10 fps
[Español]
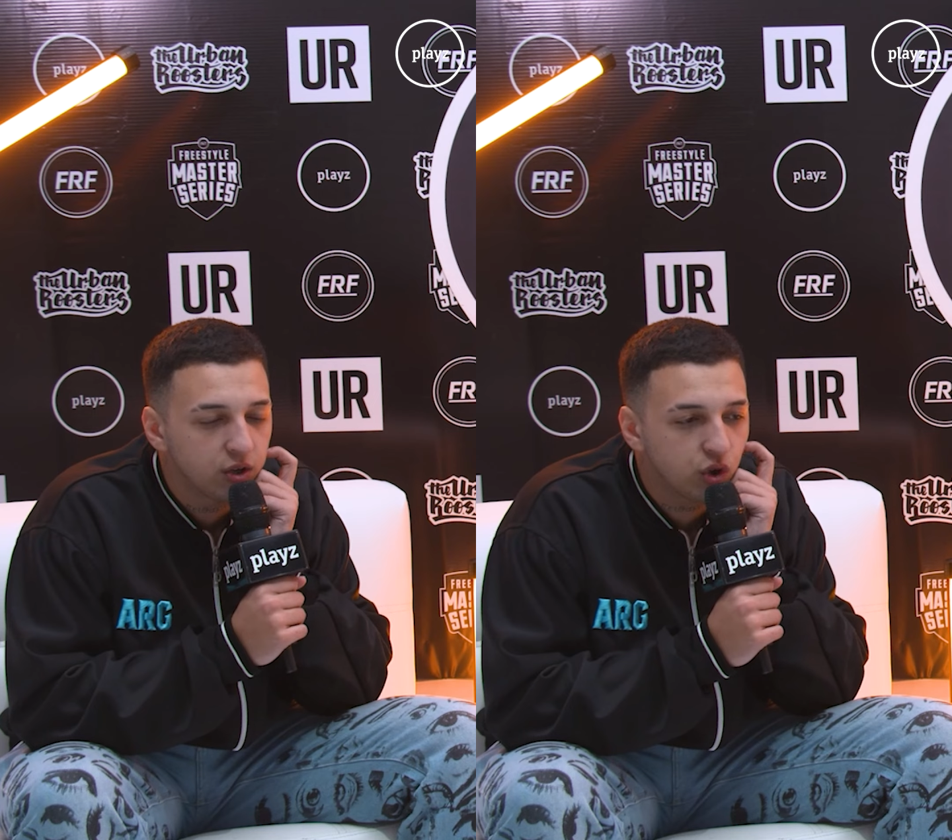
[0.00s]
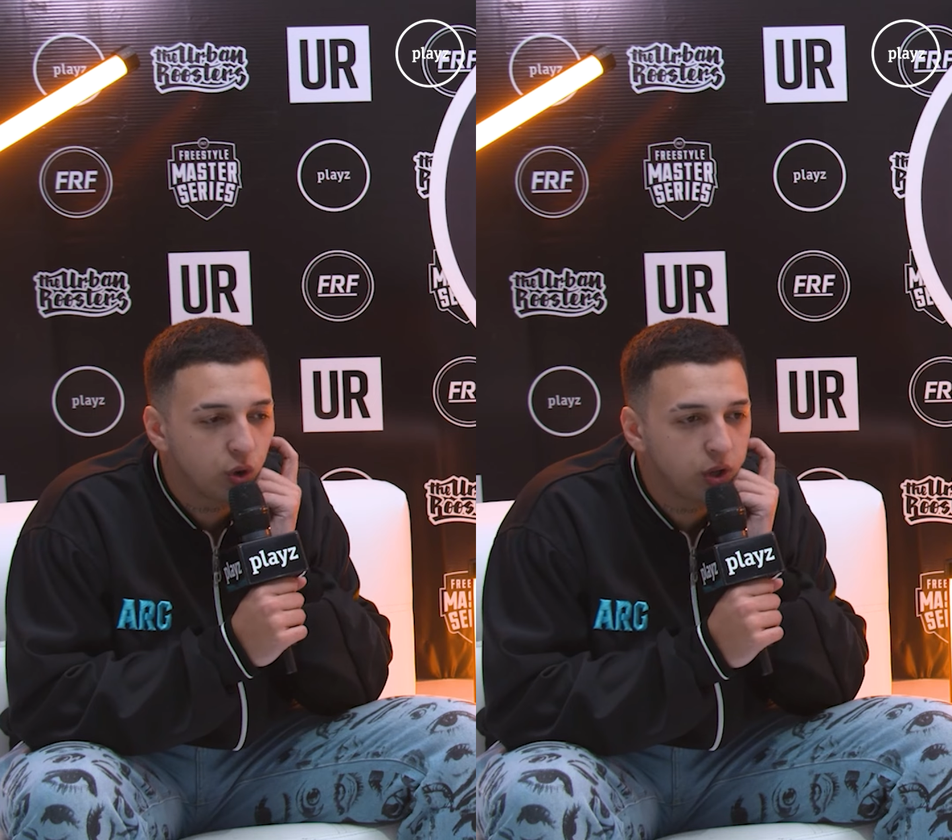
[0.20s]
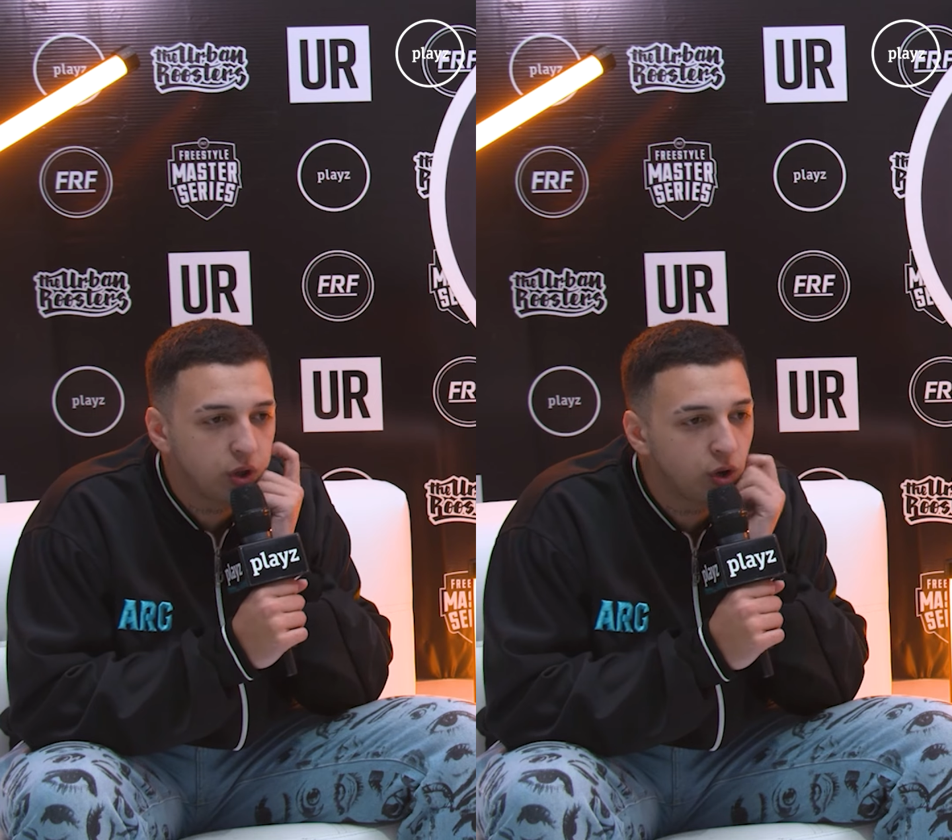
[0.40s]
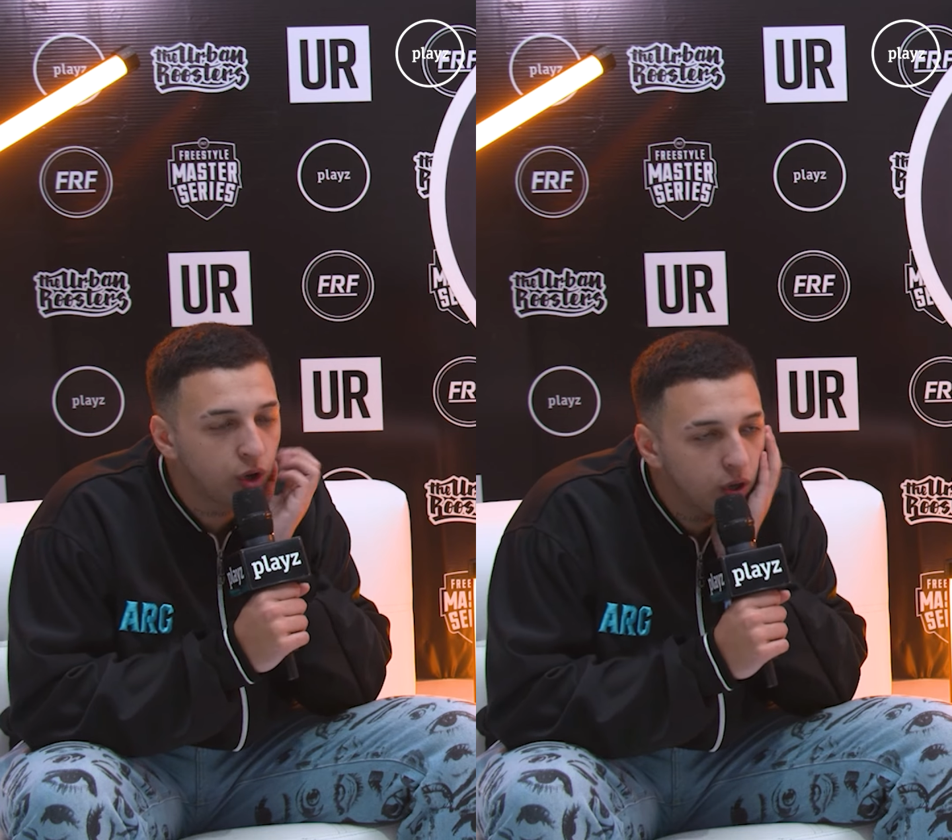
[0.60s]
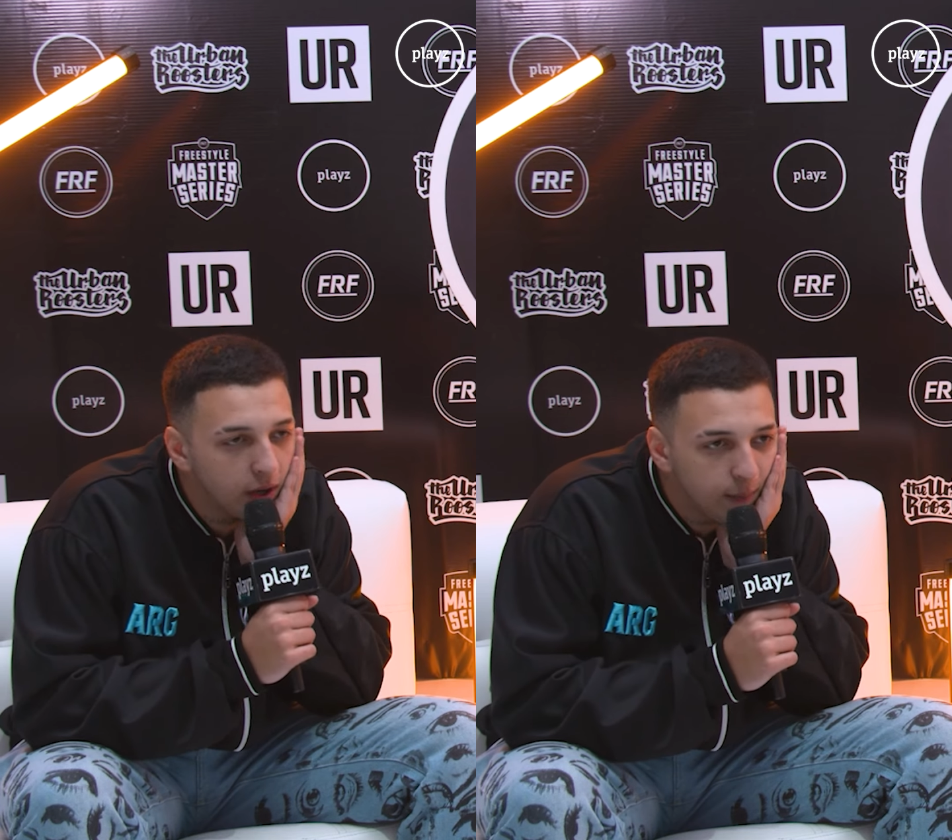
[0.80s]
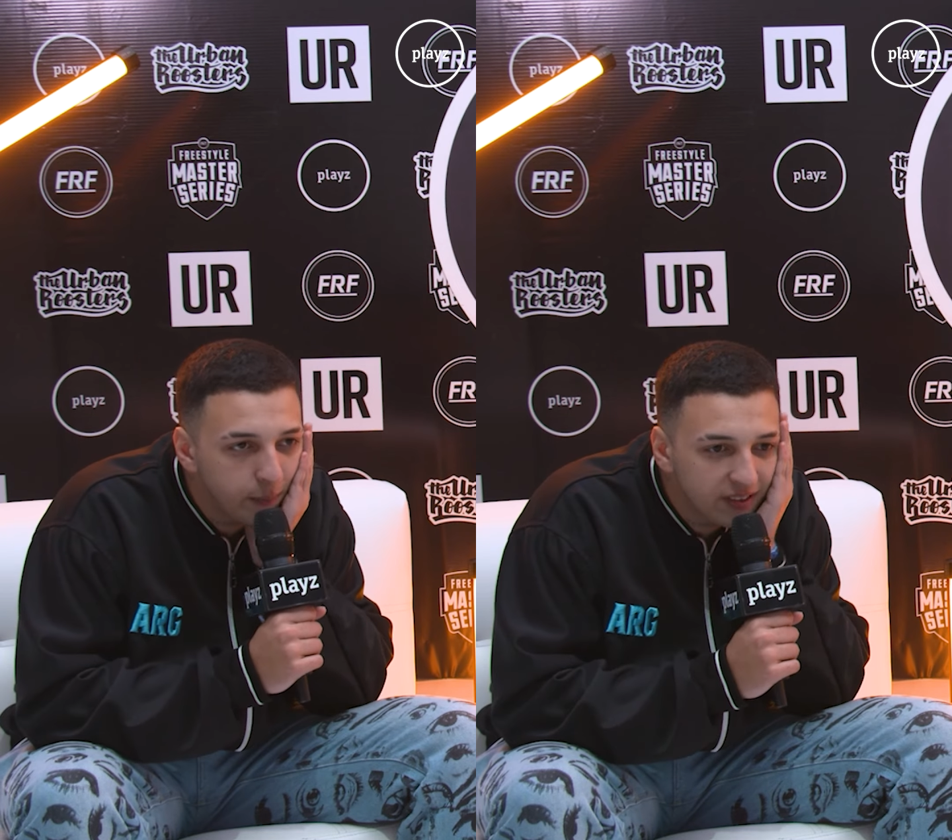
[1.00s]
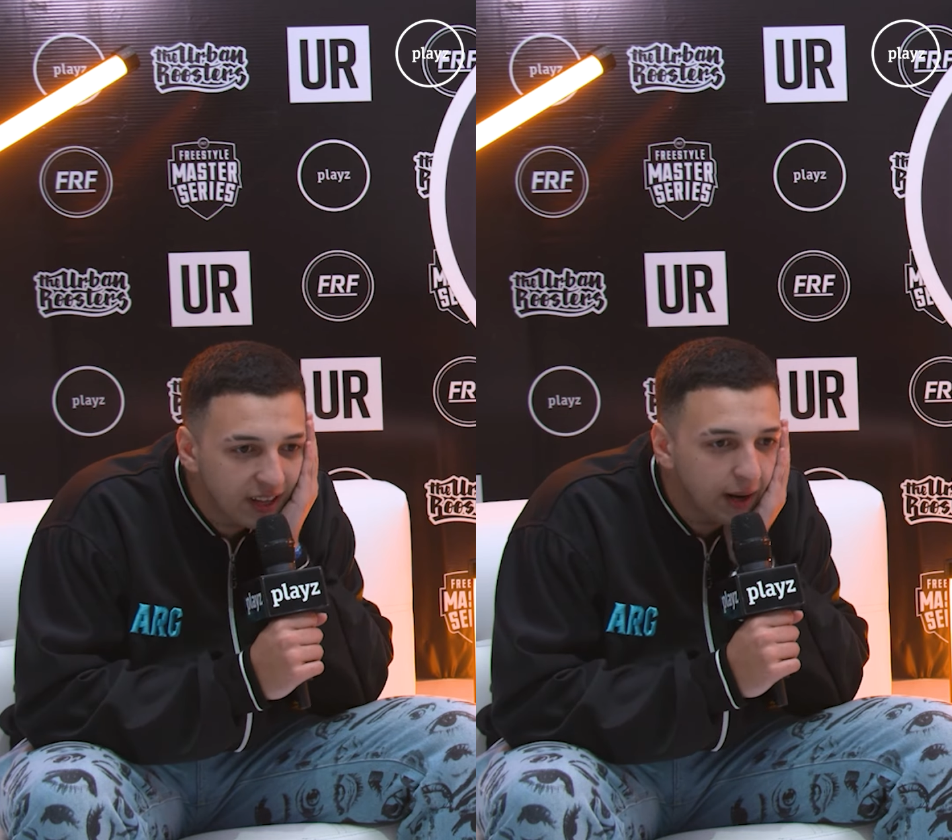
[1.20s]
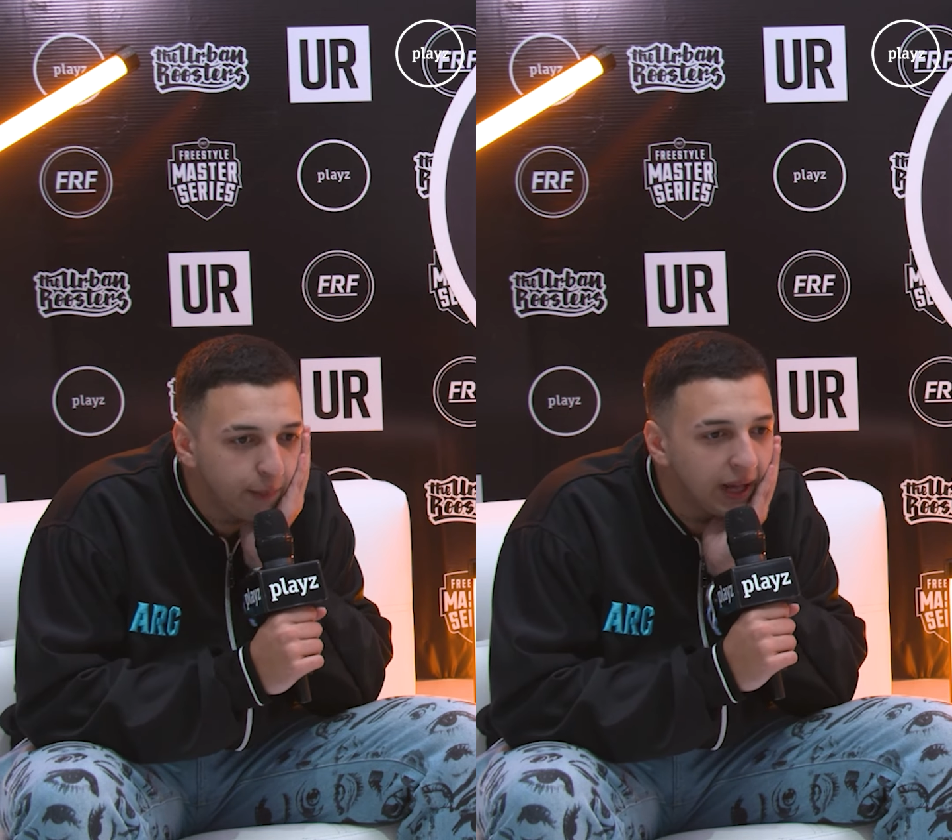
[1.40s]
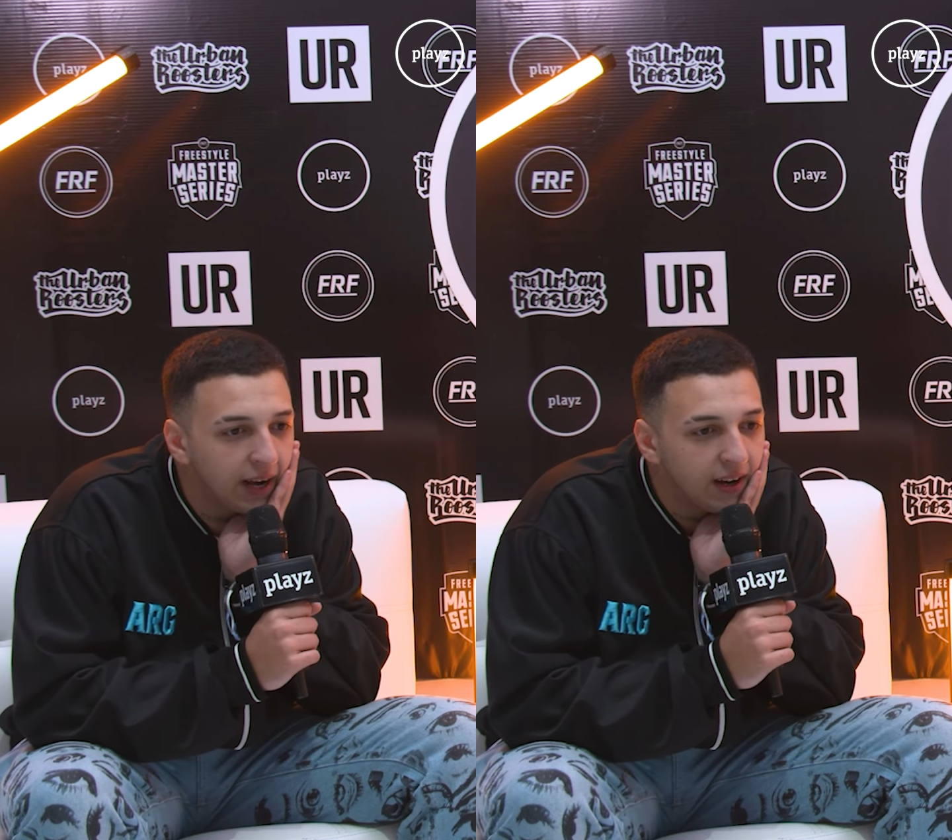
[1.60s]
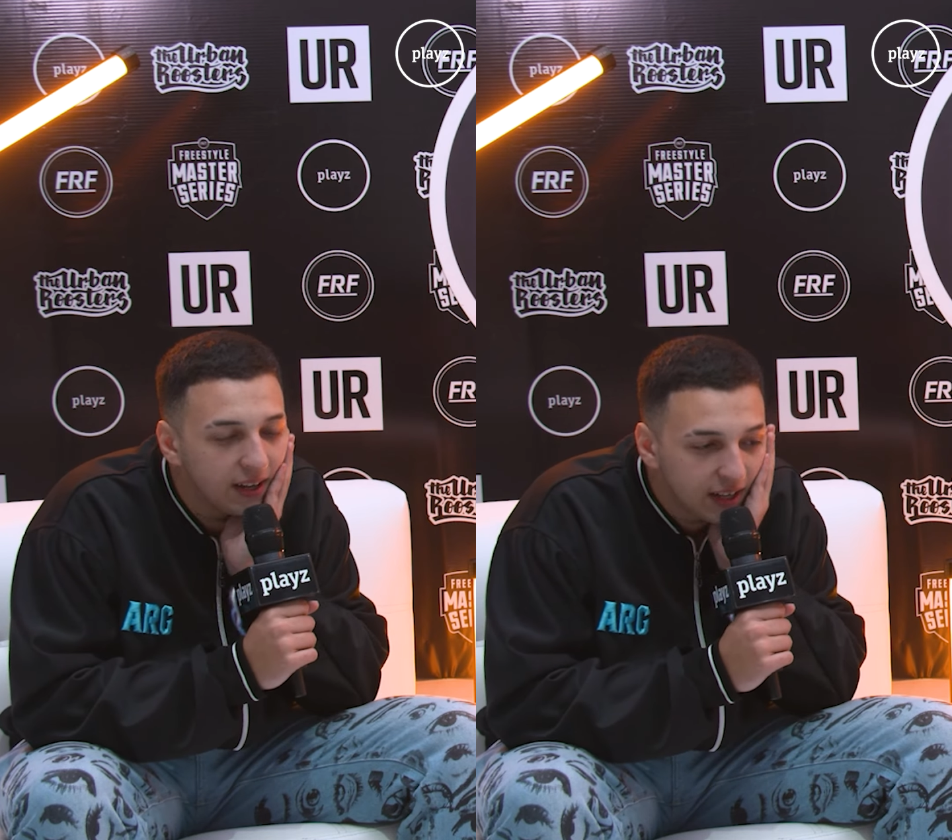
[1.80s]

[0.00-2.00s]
Yo cuando empecé a rapear,